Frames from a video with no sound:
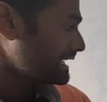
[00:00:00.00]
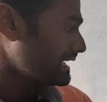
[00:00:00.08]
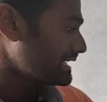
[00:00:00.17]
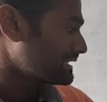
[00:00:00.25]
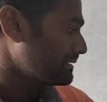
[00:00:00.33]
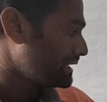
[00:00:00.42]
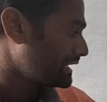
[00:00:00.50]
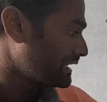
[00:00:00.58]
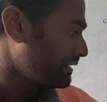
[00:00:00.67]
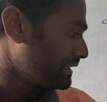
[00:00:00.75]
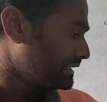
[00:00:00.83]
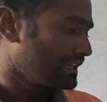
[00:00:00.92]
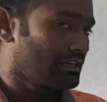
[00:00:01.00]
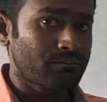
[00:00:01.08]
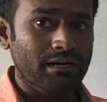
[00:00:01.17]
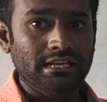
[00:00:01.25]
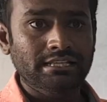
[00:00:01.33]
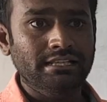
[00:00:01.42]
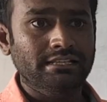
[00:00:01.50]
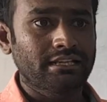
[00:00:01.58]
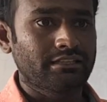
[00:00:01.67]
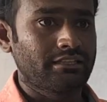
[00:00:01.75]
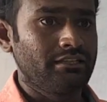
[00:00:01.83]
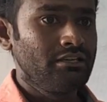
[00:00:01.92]
ఇట్లా చేస్తే మనకేమవుతుంది ప్రాసెస్
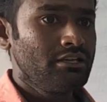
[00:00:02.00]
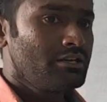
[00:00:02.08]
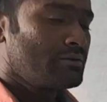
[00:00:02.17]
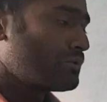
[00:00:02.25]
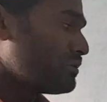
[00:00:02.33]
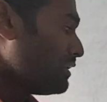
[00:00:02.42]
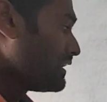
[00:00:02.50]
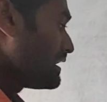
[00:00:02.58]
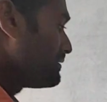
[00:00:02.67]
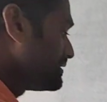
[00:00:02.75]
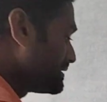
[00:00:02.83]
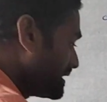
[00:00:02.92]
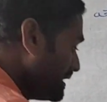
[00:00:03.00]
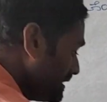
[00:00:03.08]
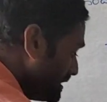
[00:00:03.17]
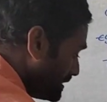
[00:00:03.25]
అవుతుంది ఇప్పుడు ఒకటి నుంచి